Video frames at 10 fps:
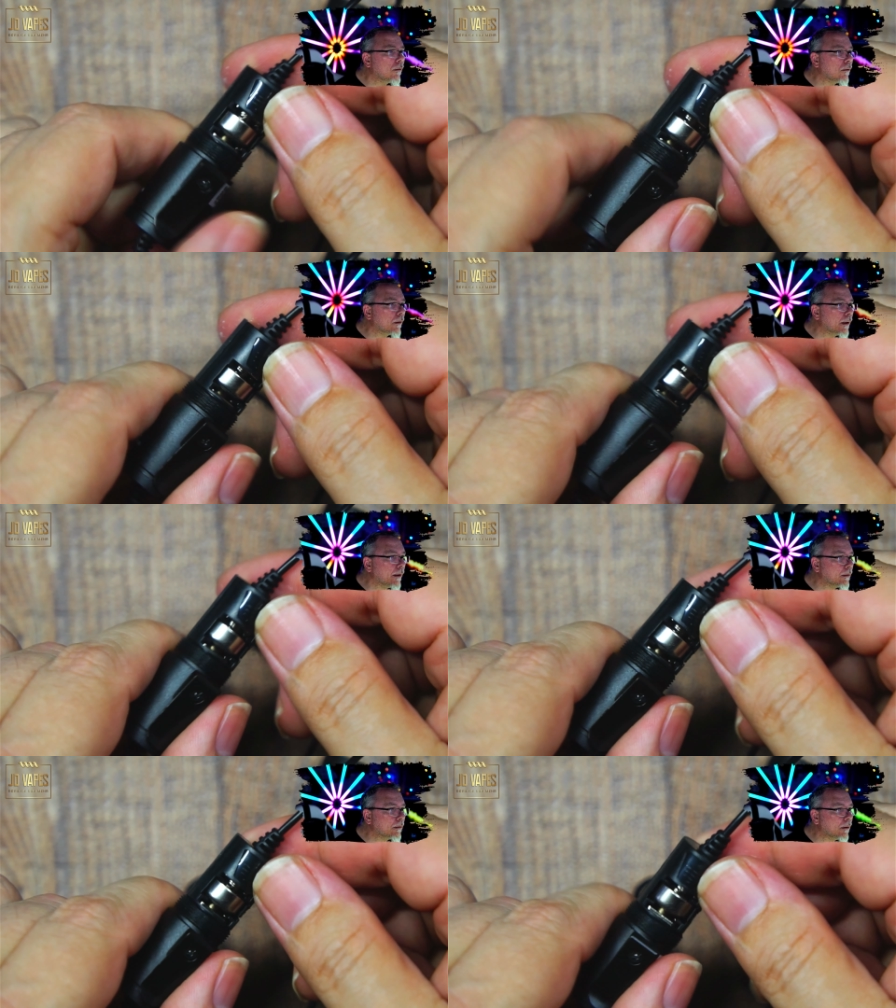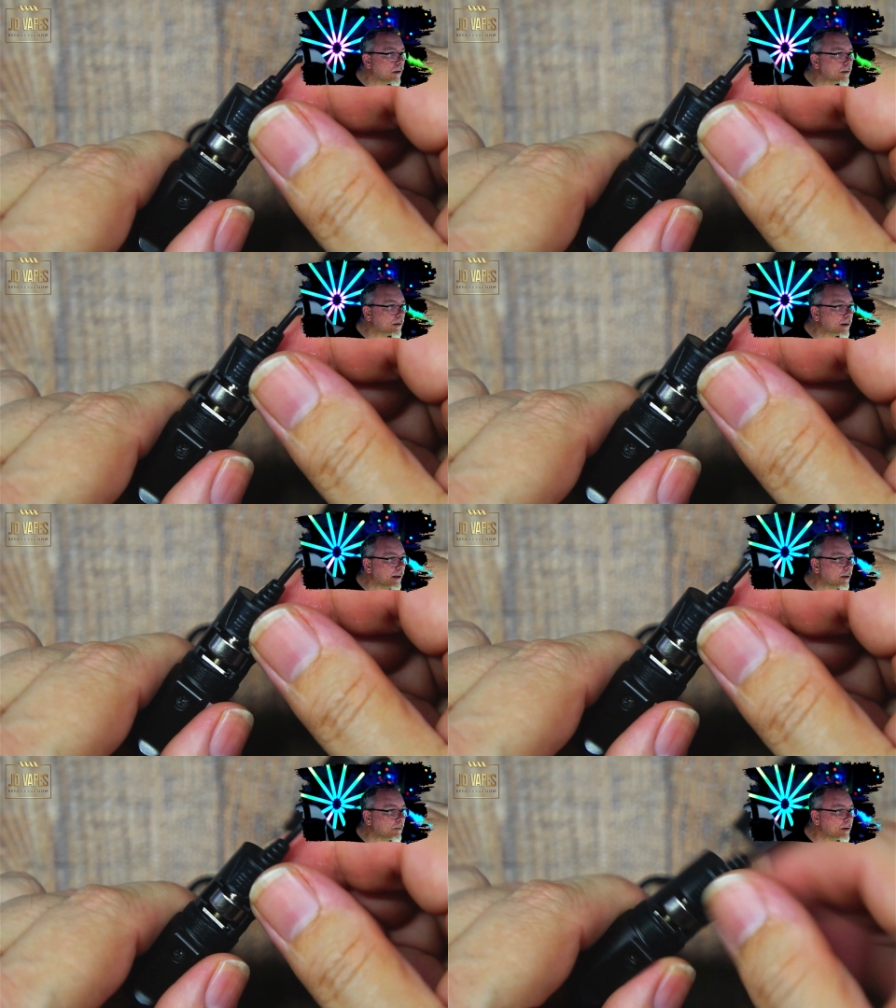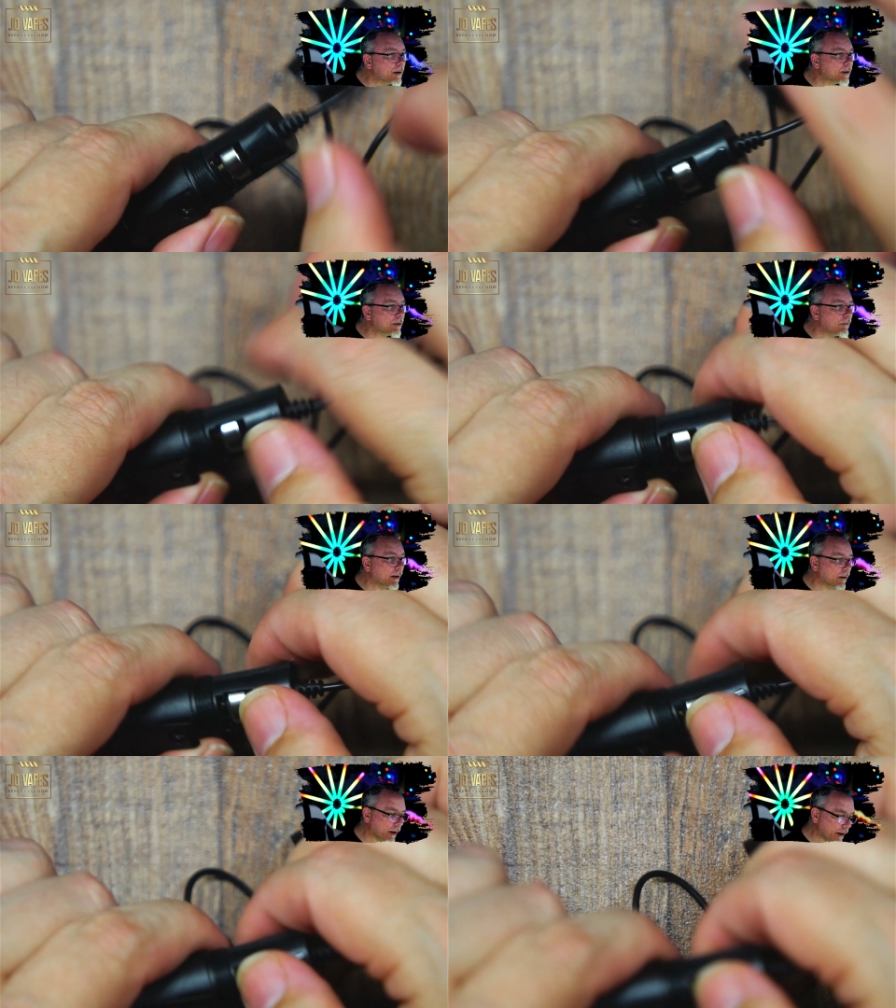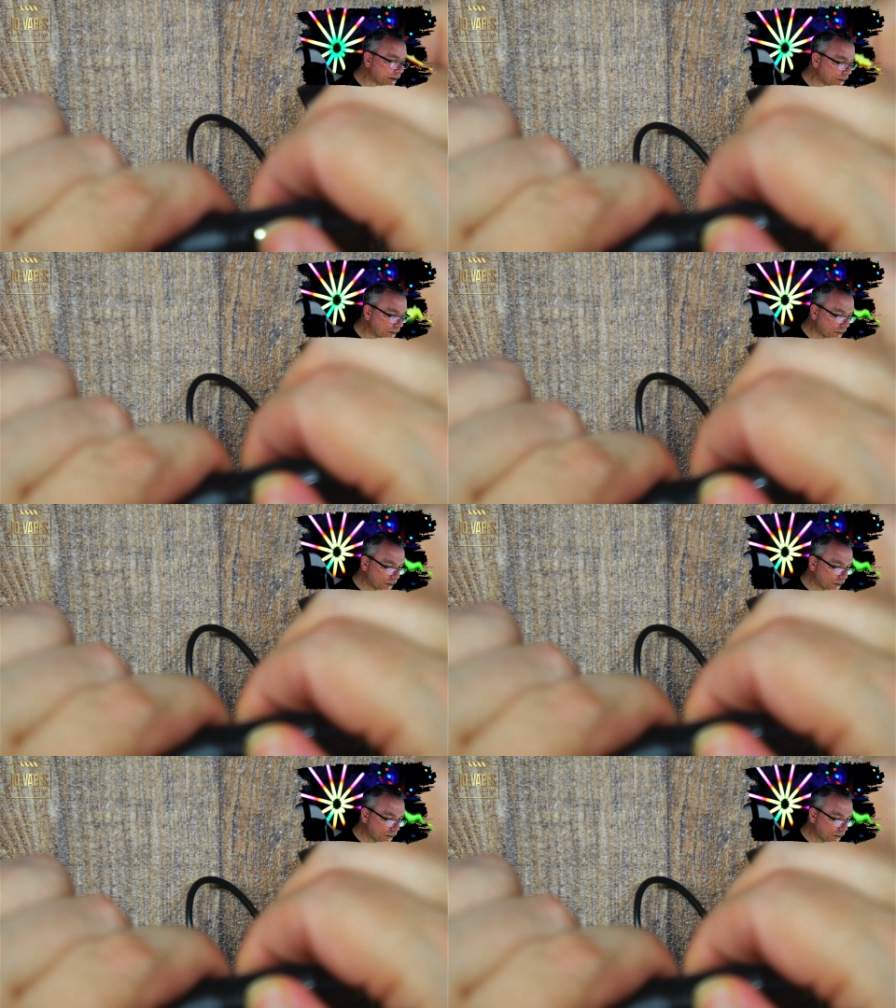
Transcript: Okay, geht ein bisschen schwer rein.